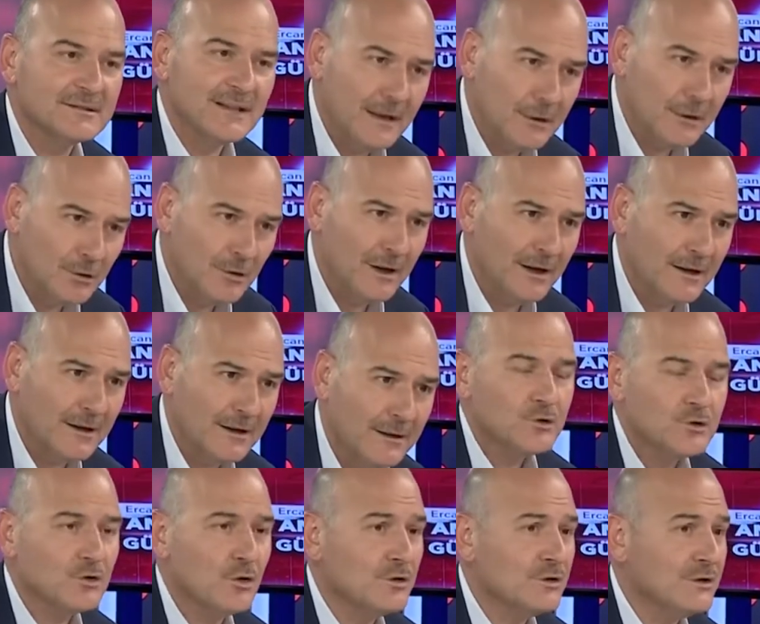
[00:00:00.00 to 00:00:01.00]
Zannediyorlar ki
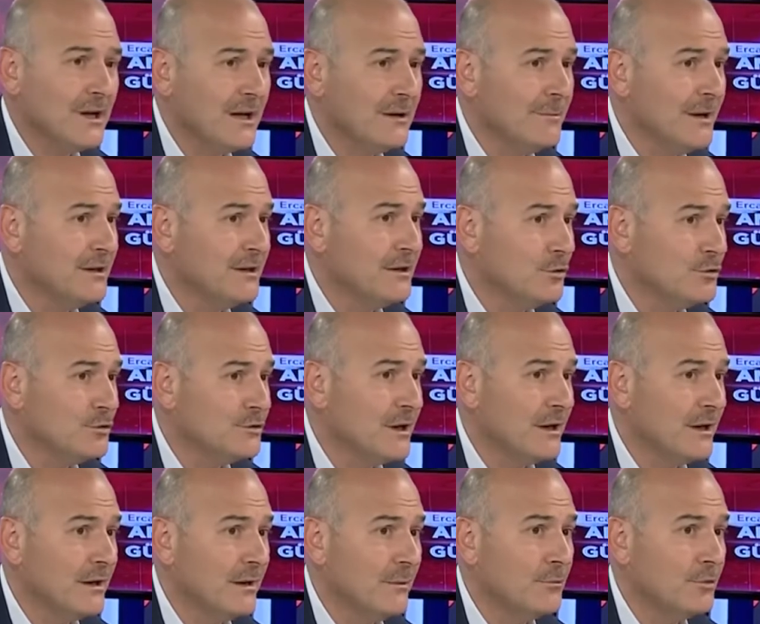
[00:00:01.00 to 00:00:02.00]
sosyal medya
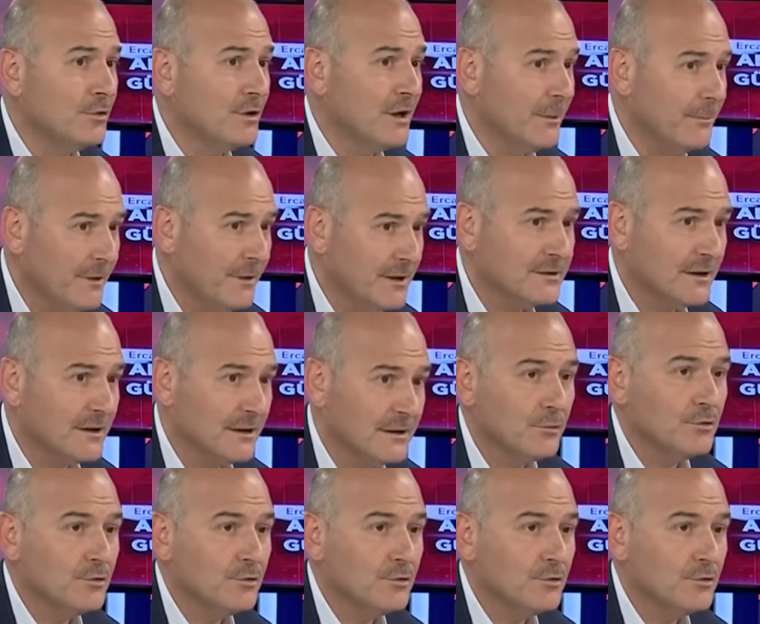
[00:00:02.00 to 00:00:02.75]
üzerinden bunu yaparsak,